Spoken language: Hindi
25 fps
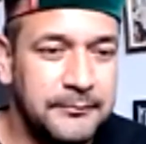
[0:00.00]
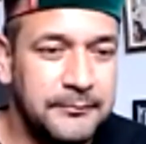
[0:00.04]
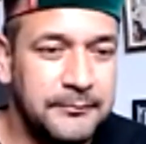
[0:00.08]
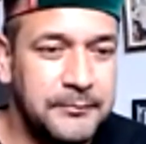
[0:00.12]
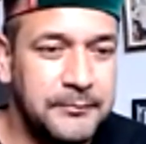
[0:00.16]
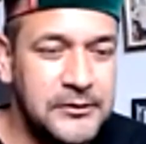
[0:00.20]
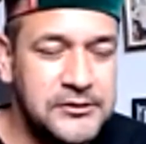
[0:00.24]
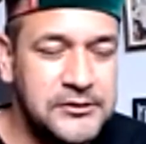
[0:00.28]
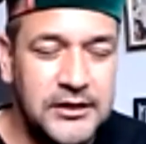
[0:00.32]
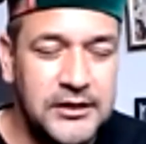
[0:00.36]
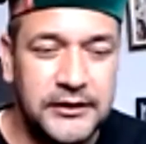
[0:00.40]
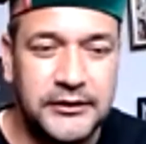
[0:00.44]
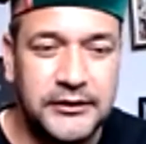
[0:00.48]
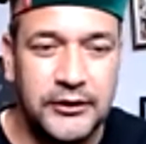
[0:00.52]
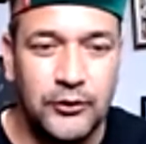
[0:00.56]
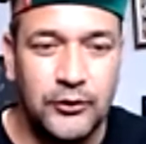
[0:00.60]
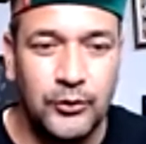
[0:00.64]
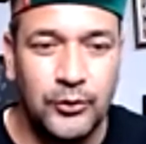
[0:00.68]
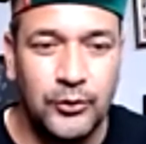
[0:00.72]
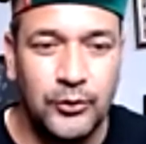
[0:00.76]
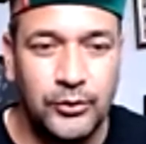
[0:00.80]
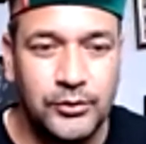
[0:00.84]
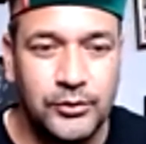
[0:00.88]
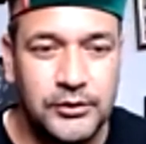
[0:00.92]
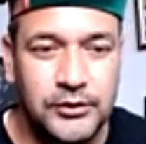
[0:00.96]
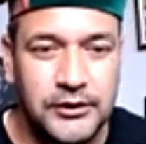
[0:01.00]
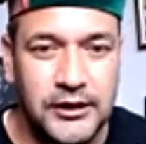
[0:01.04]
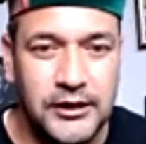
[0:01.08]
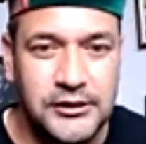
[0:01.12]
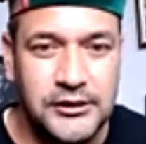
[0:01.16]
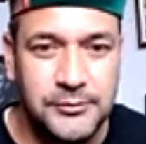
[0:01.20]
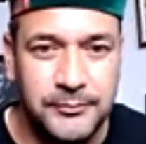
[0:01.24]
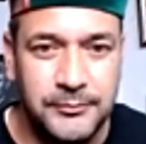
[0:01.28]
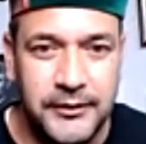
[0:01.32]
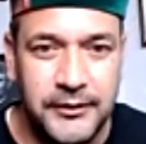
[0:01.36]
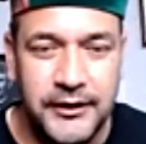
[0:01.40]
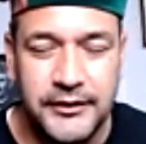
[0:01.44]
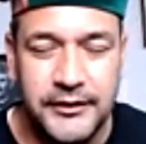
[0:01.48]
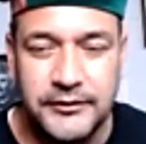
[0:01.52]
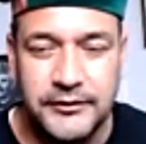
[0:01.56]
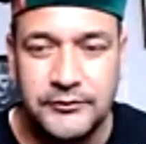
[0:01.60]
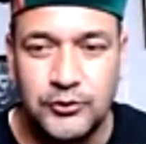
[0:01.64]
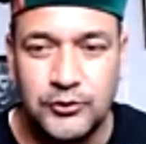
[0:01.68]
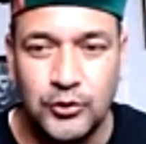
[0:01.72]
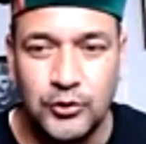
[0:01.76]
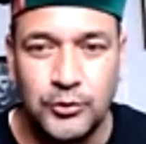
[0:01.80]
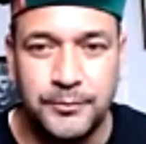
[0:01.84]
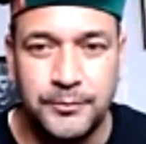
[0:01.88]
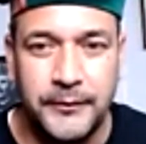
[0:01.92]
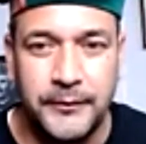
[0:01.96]
पिछले दिनों कश्मीर
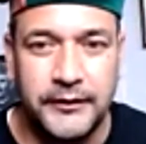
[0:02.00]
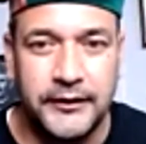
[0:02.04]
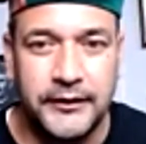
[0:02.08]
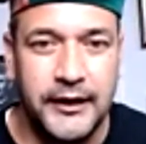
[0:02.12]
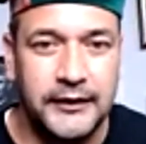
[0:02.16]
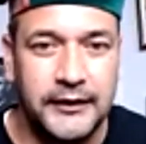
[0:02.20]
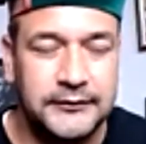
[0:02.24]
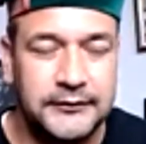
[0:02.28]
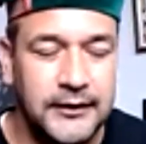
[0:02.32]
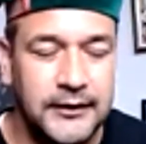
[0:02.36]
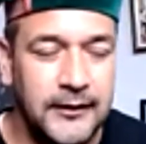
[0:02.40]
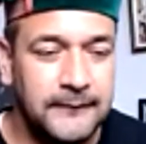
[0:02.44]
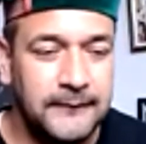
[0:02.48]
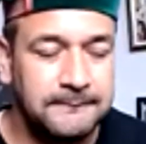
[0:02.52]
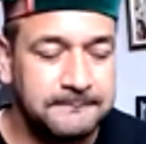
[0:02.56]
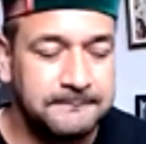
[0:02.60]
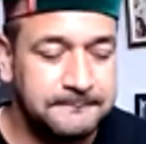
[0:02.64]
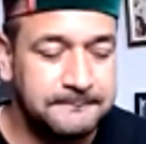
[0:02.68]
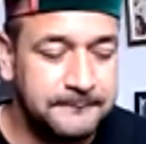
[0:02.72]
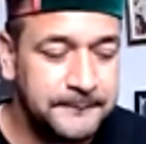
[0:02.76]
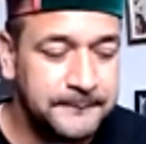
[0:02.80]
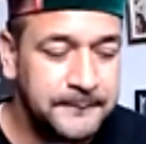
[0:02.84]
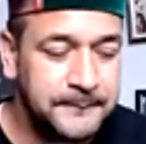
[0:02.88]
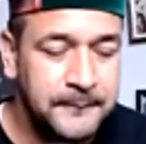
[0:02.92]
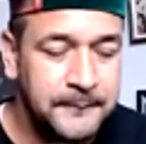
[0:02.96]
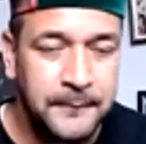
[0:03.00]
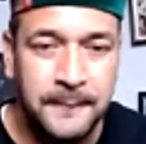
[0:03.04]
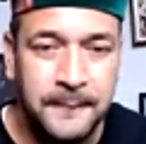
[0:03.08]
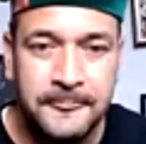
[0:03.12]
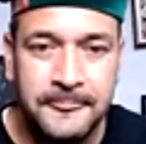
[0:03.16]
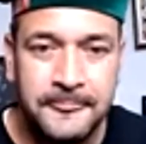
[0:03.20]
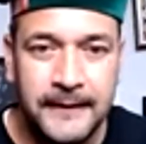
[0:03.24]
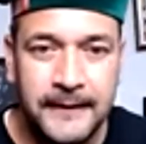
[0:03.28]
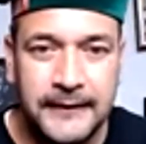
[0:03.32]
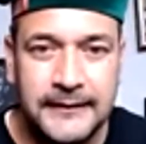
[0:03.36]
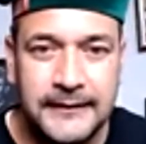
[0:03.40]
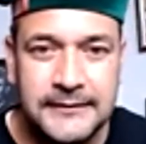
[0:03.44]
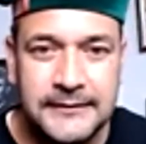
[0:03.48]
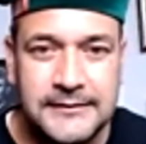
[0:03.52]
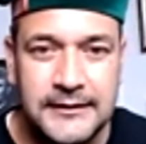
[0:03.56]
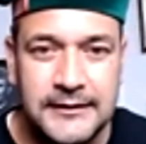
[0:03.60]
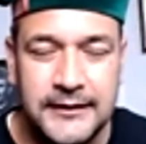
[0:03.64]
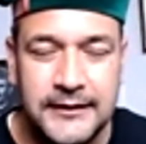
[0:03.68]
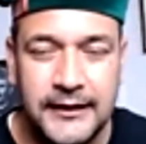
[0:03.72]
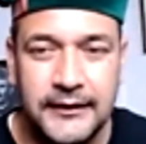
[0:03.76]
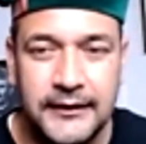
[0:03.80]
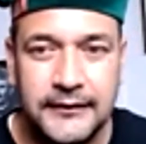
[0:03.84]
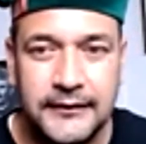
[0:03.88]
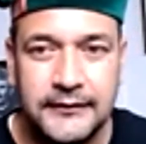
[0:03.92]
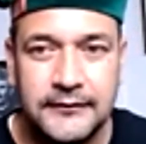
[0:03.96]
टूर पर गया था
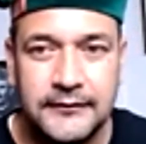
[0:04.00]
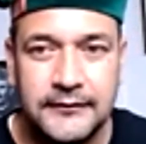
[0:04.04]
इसलिए